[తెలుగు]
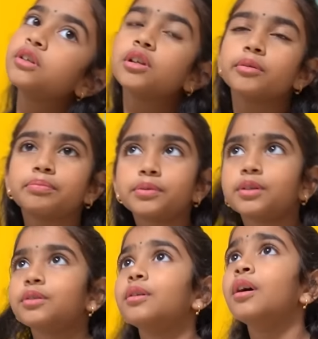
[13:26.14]

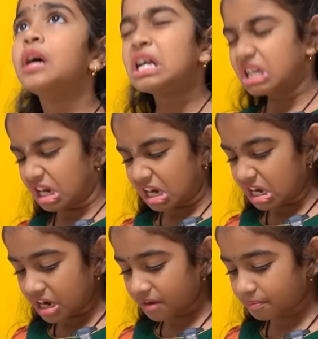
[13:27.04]
చిన్నప్పుడు
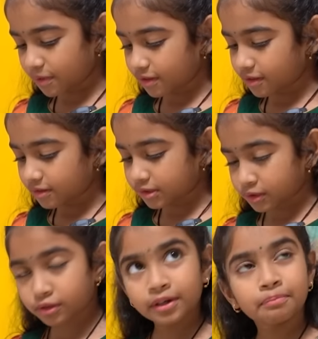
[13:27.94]

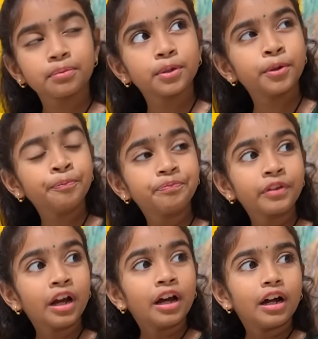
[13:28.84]
చిన్నప్పుడప్పుడు
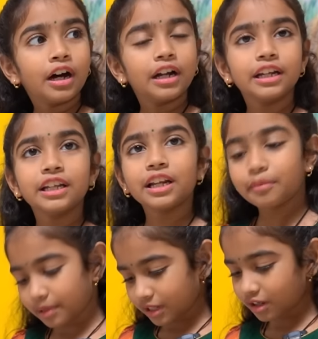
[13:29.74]
నిన్న
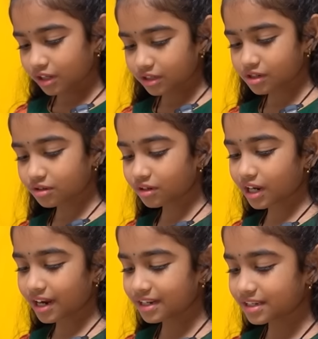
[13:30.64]
బెడ్లో వేసేసుకొని
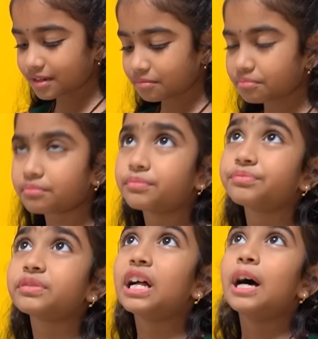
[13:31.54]
నైట్స్
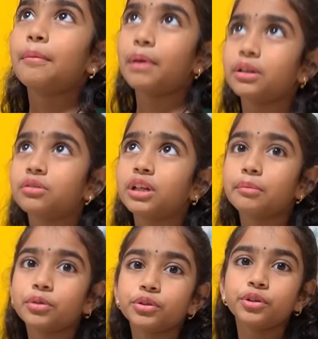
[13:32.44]

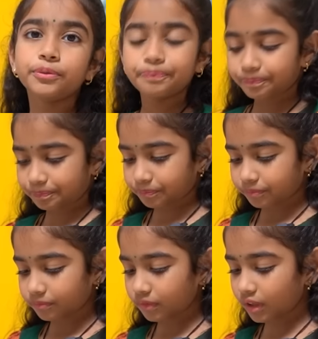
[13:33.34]
పడుకునే ముందు
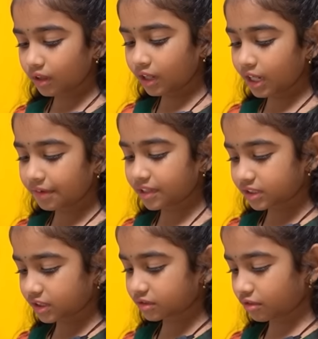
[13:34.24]
ఇలా
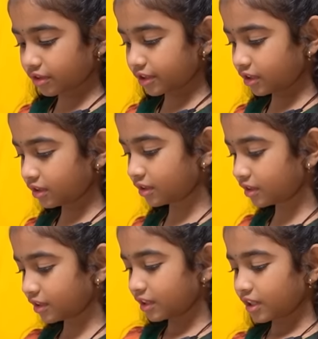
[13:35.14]
వేసేసుకొని
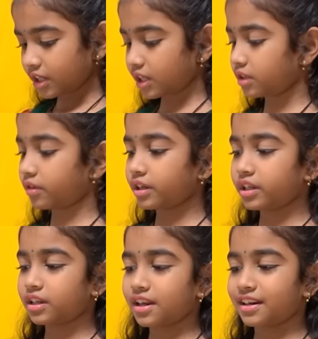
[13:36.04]
ఏదో
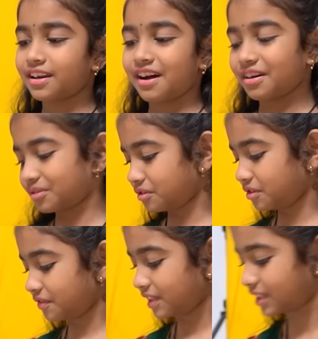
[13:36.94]
ఒకటి ఇట్లా ఇట్లా
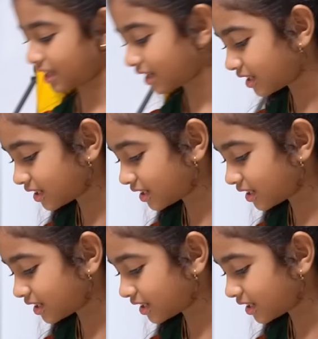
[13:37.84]
ఆడుకుంటూ వెళ్తా